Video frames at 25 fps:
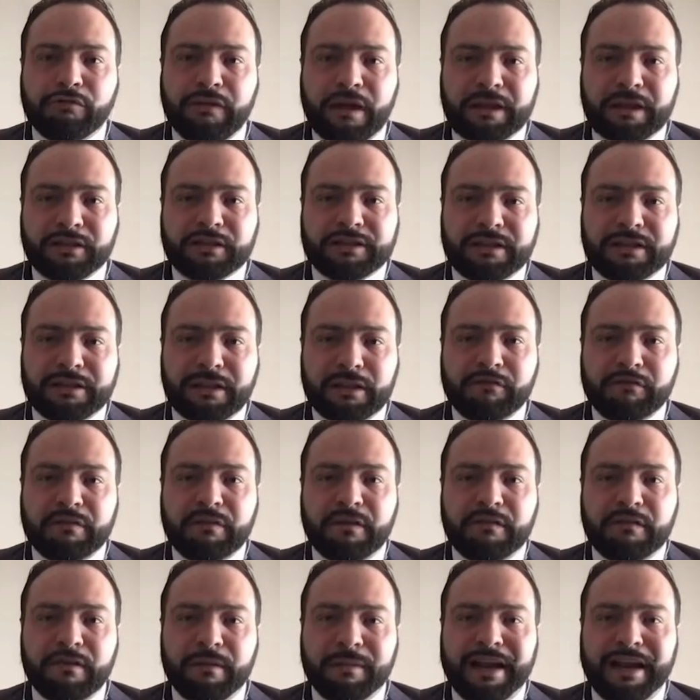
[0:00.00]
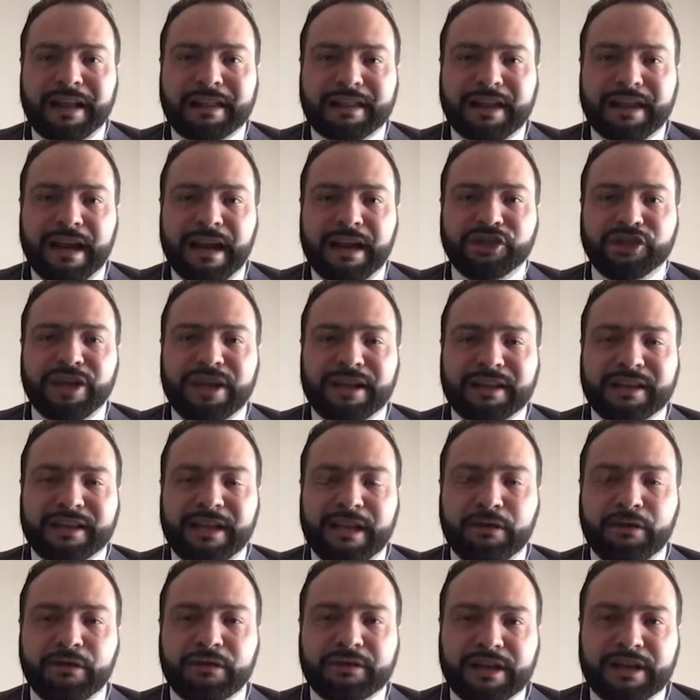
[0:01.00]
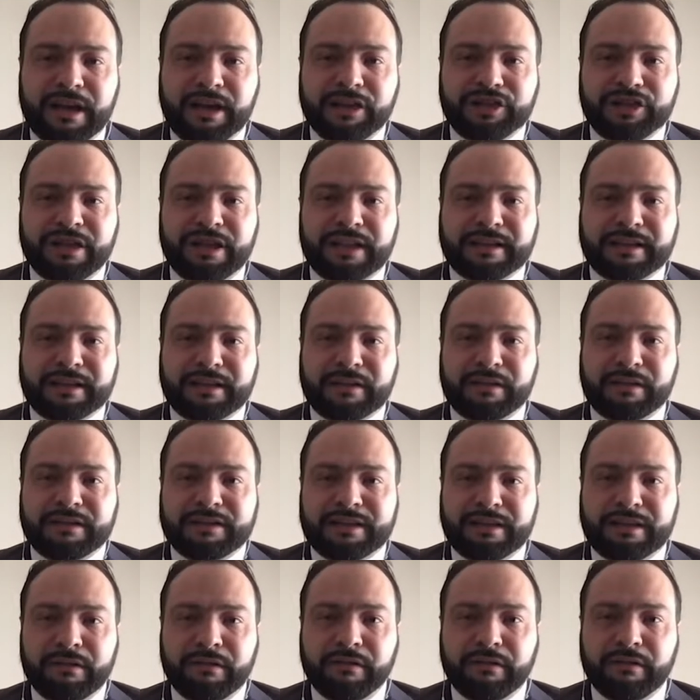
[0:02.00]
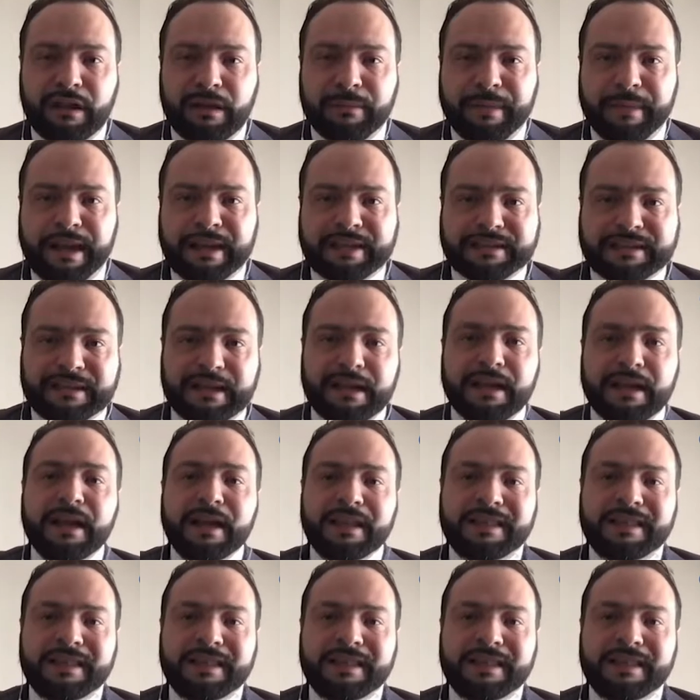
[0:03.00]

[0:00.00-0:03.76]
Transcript: 472 del 2013, no, no, articolo 13 del trattato esecutivo del MES.